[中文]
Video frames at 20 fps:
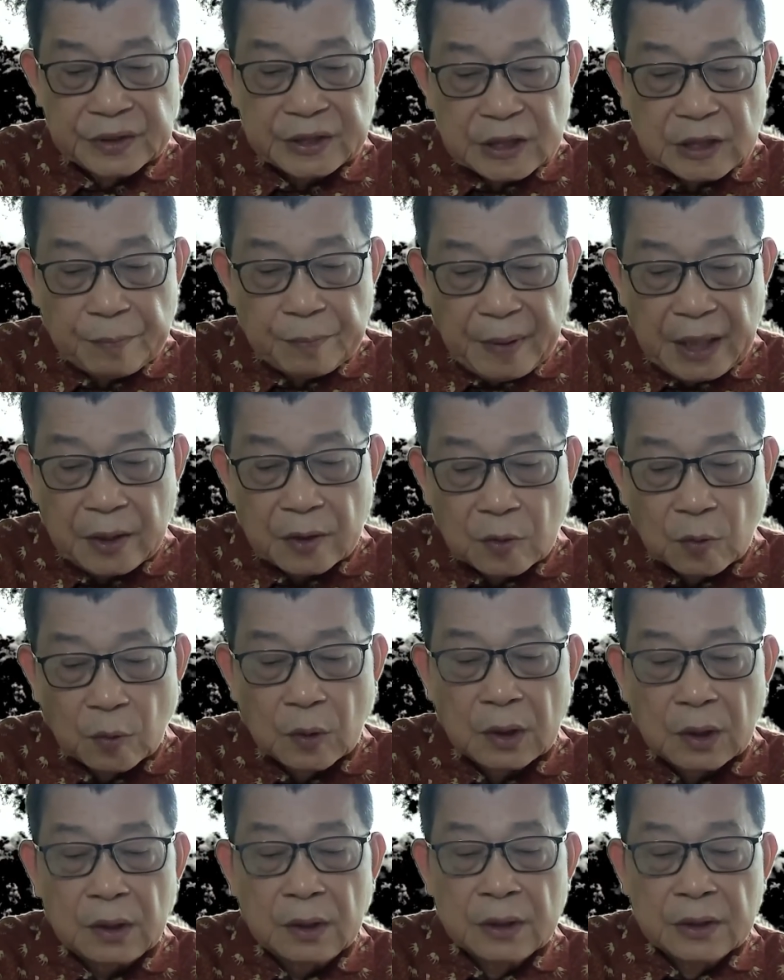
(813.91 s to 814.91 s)
这是美
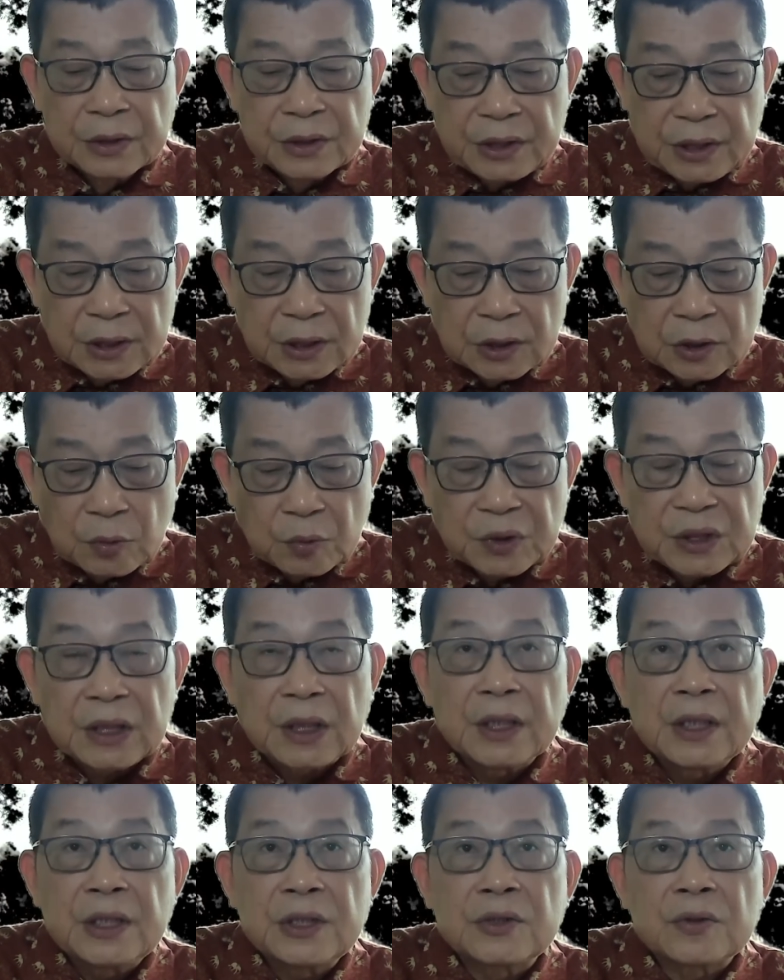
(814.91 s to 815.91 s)
国制度
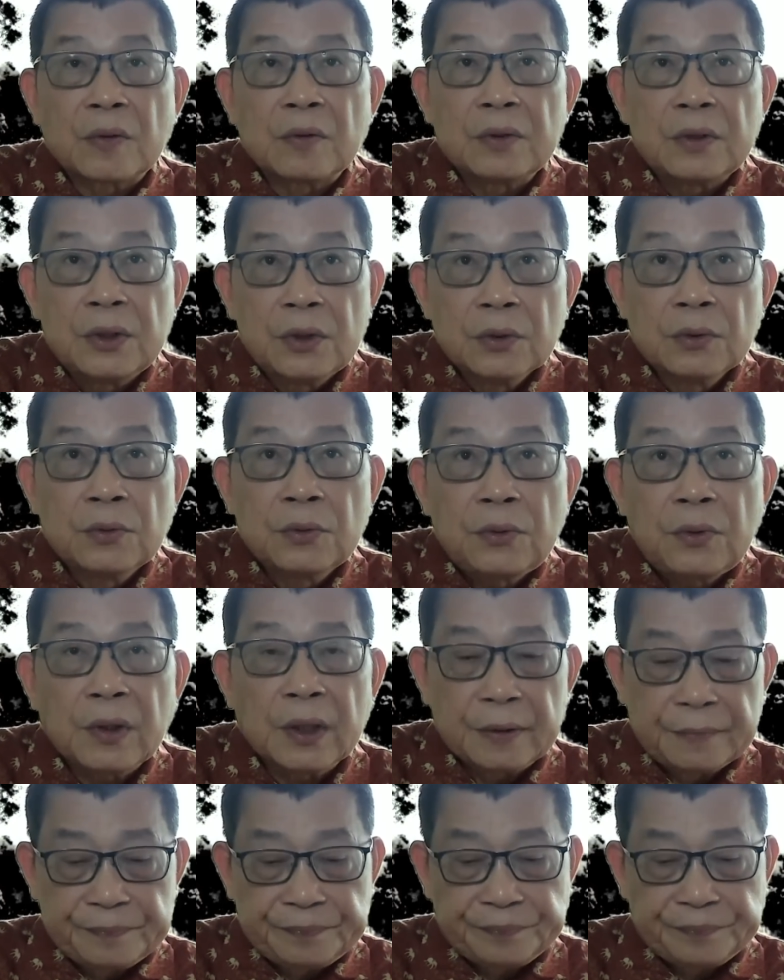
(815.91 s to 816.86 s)
性的一种优越。